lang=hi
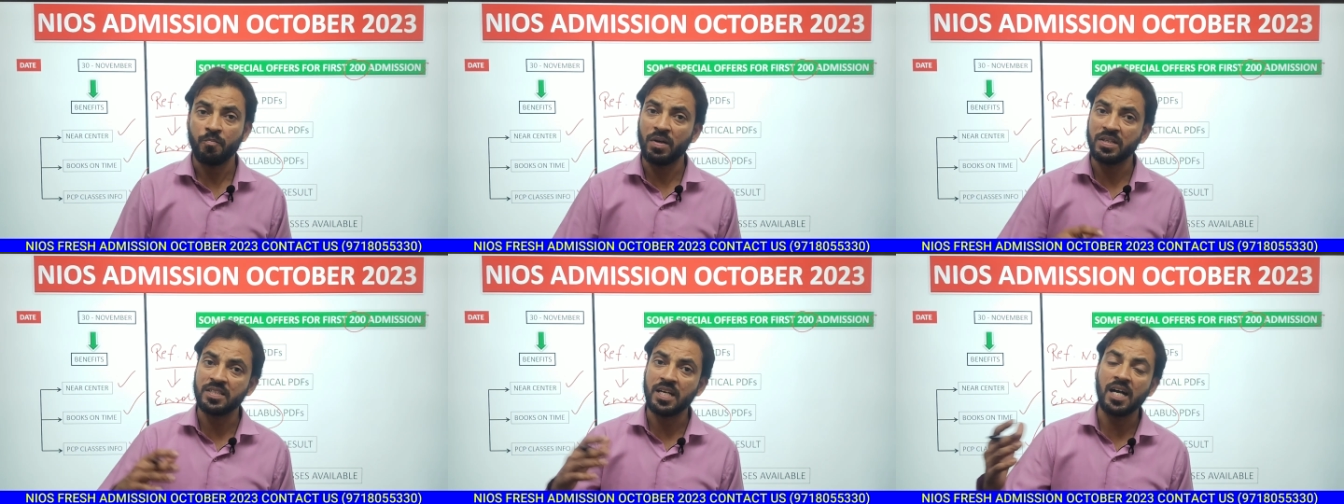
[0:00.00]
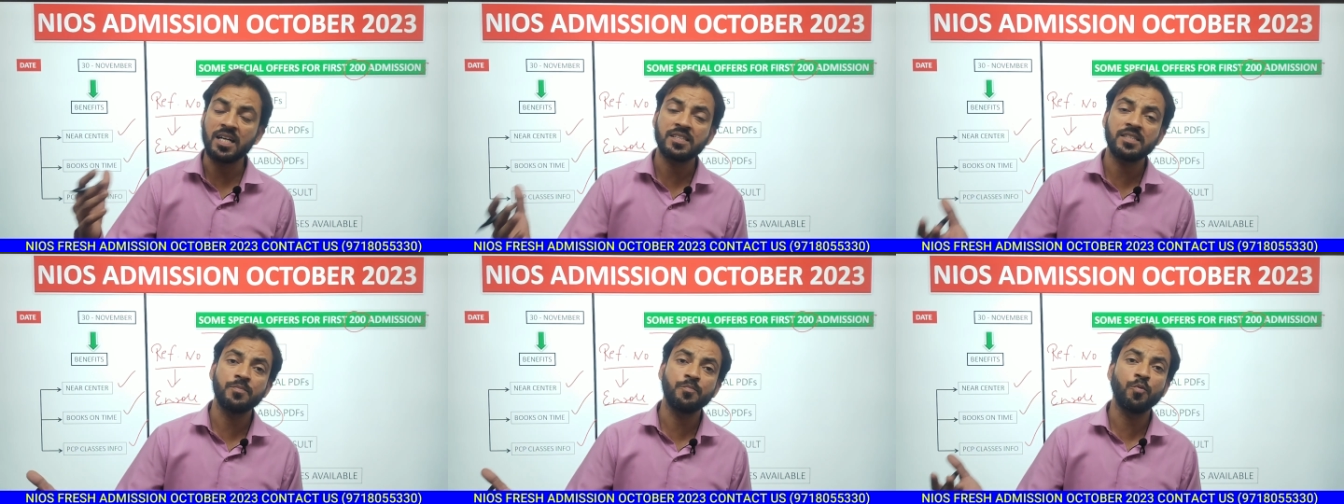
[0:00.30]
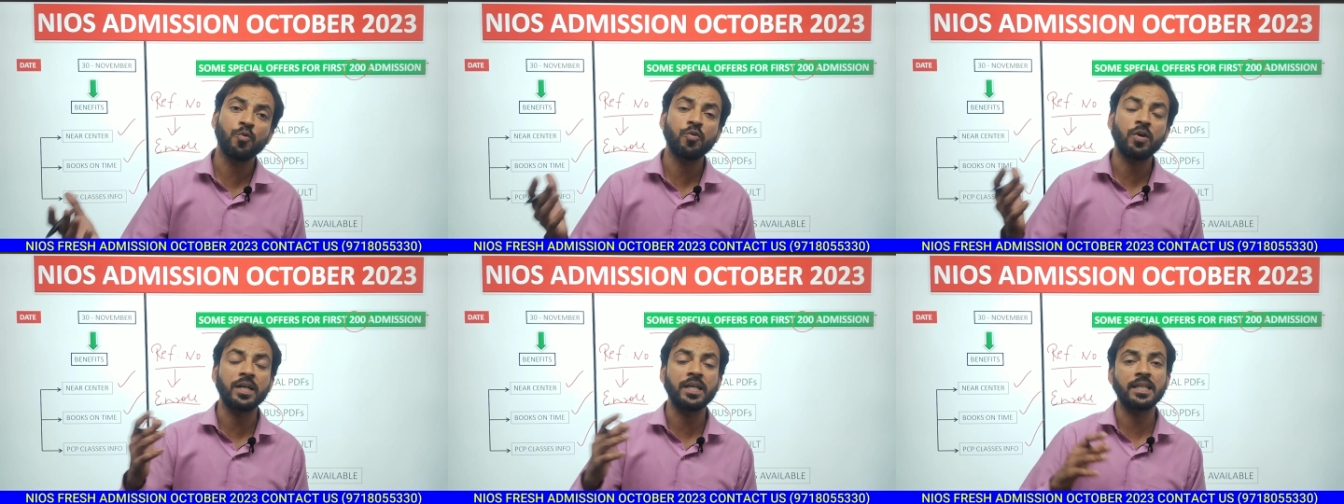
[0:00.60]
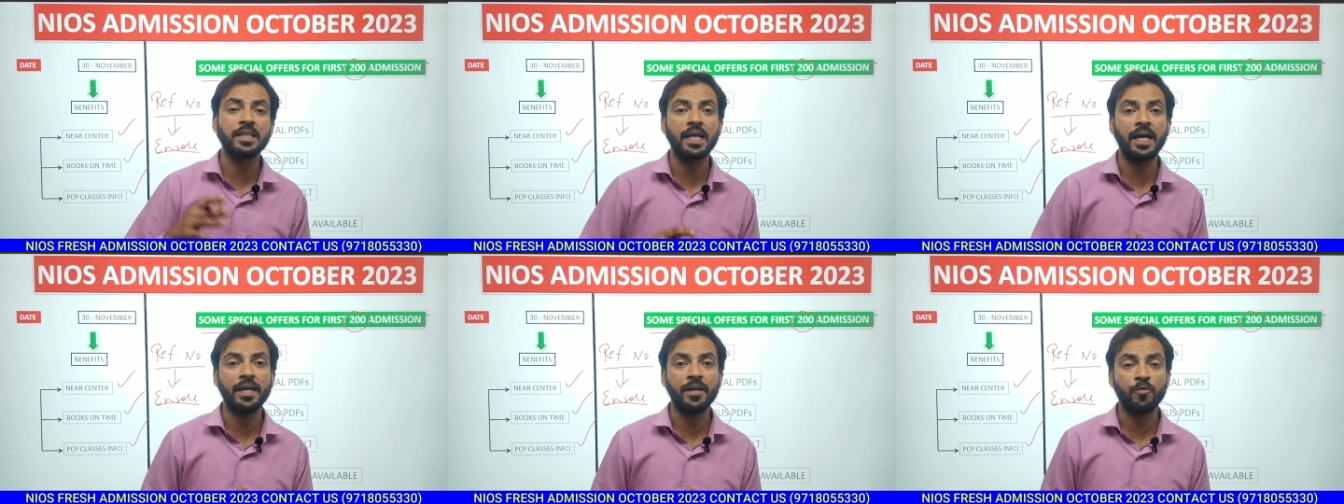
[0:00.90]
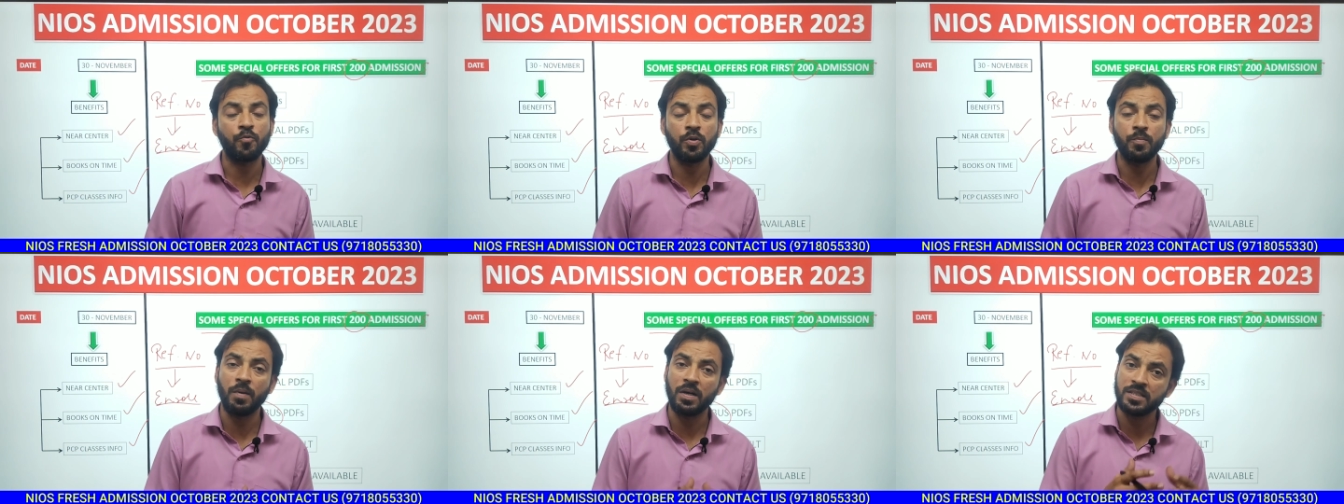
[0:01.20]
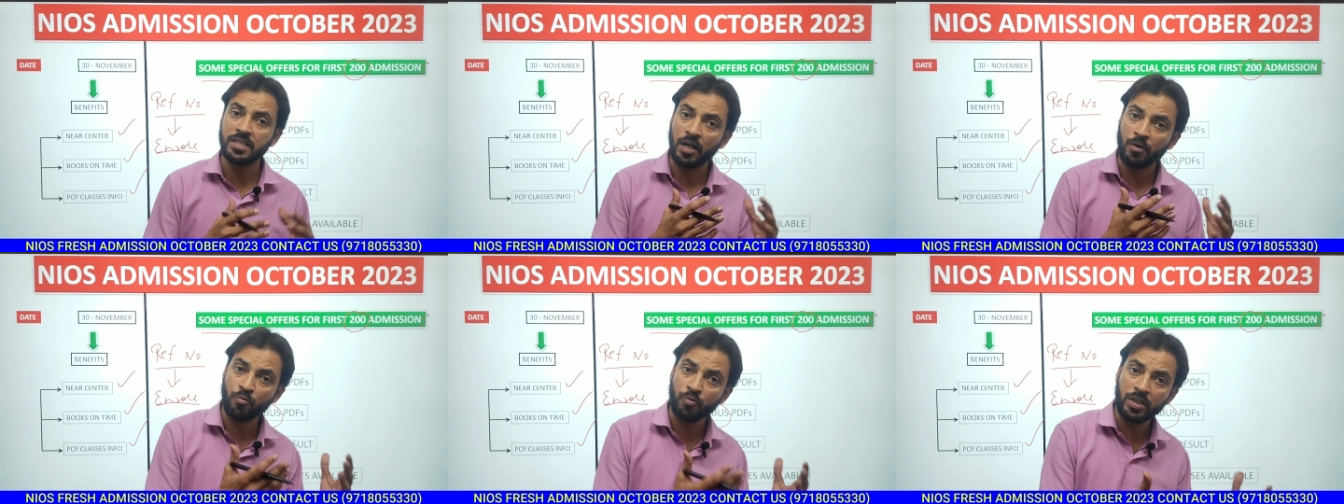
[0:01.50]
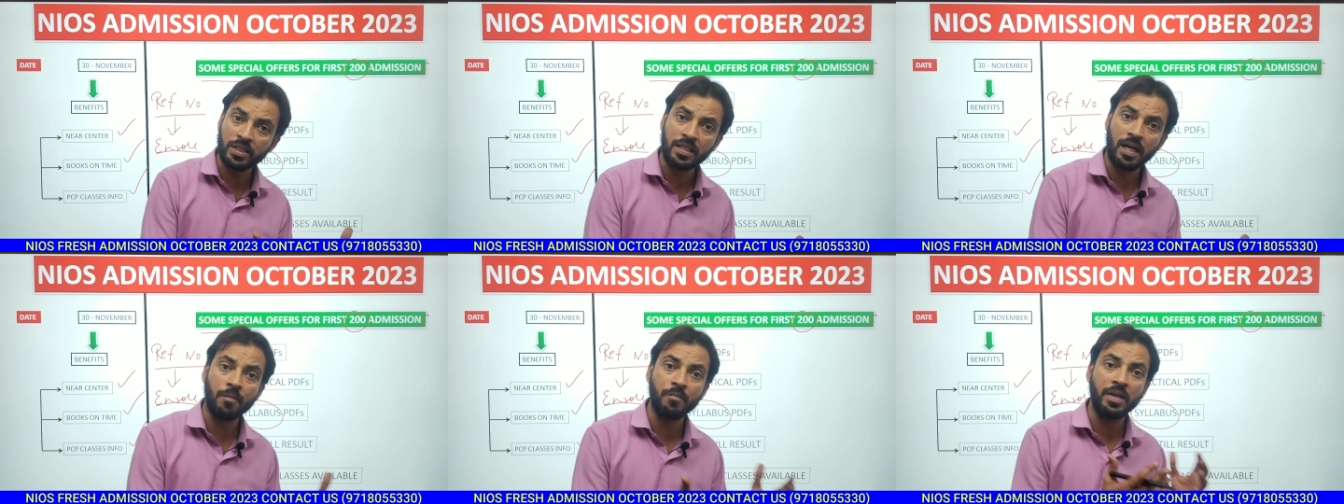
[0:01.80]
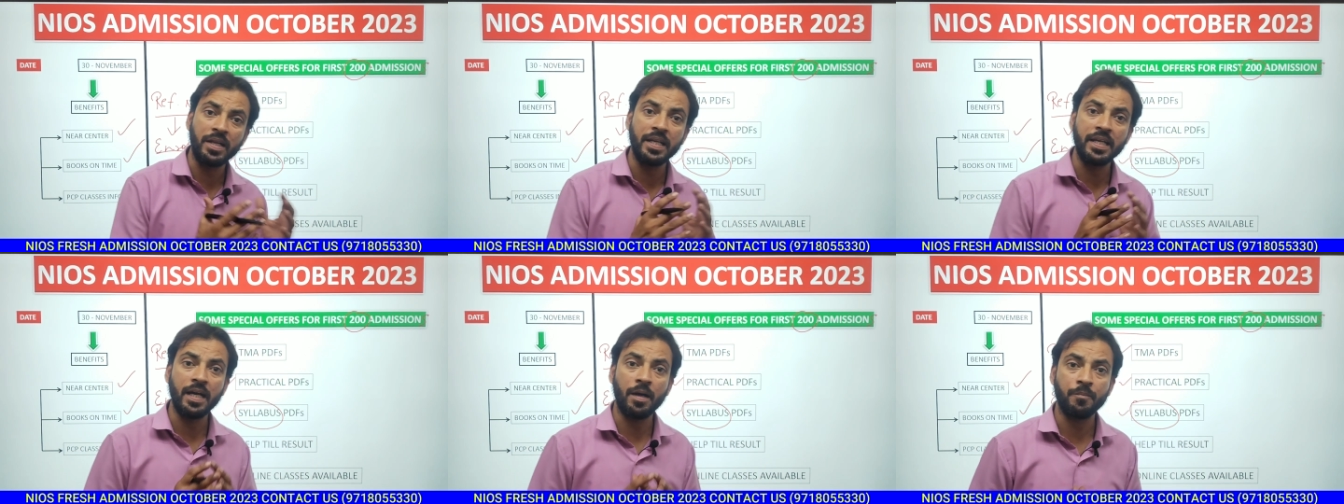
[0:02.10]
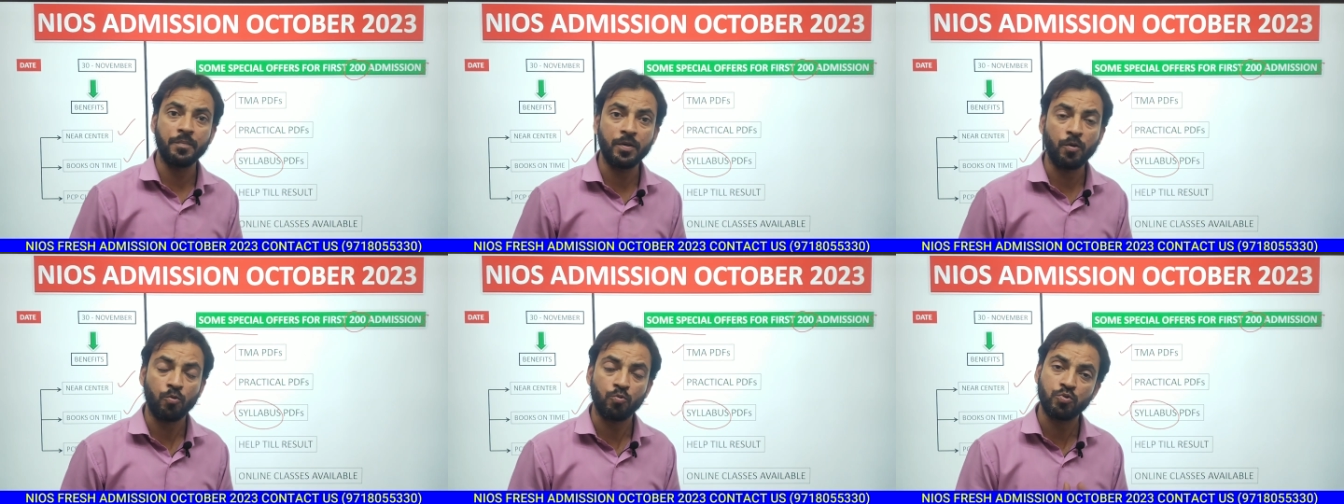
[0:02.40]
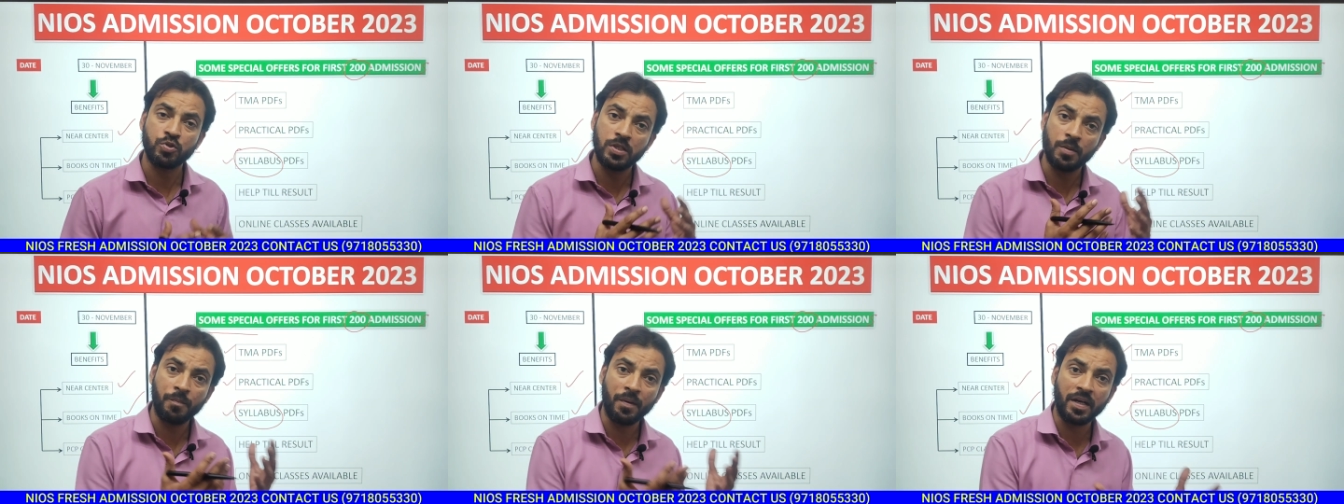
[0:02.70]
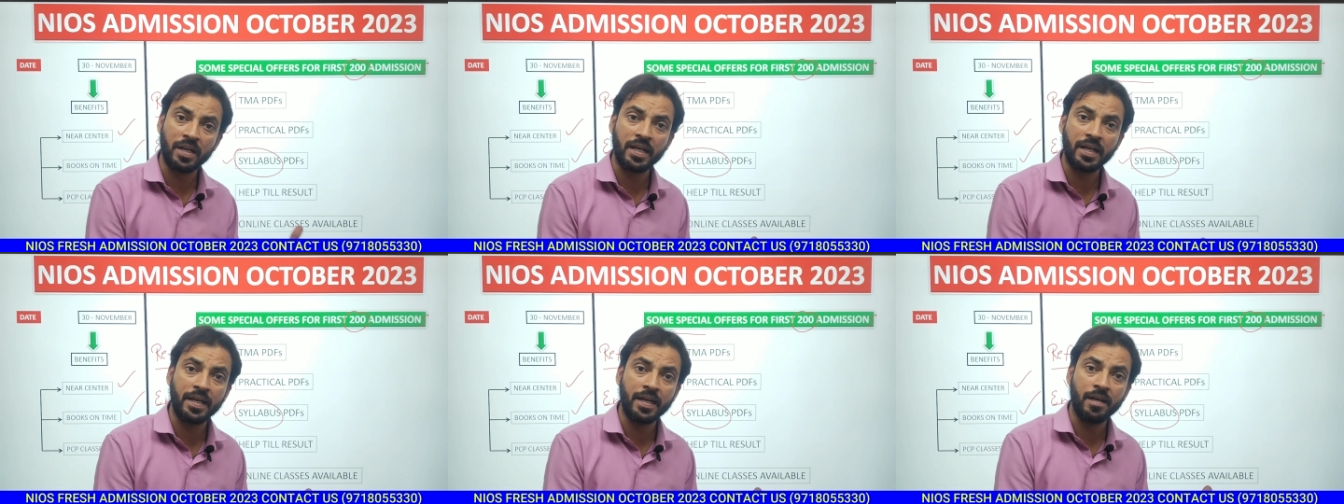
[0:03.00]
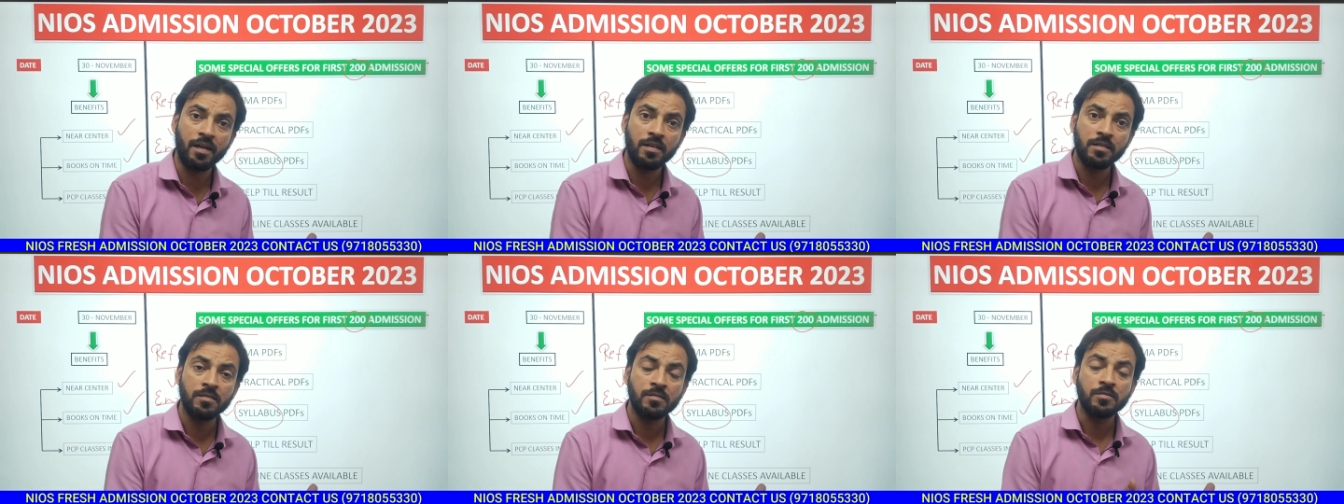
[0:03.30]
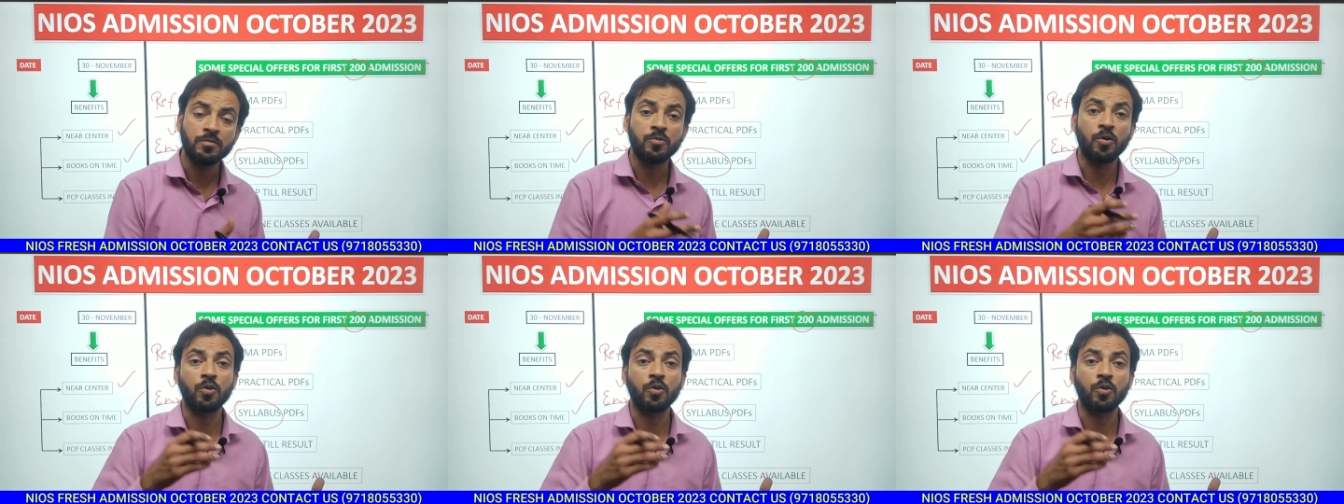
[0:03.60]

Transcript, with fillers: बाजार से बुक खरीद लाए कोई बाजारू किताब ले लिया आपने और उससे पढ़ रहे हैं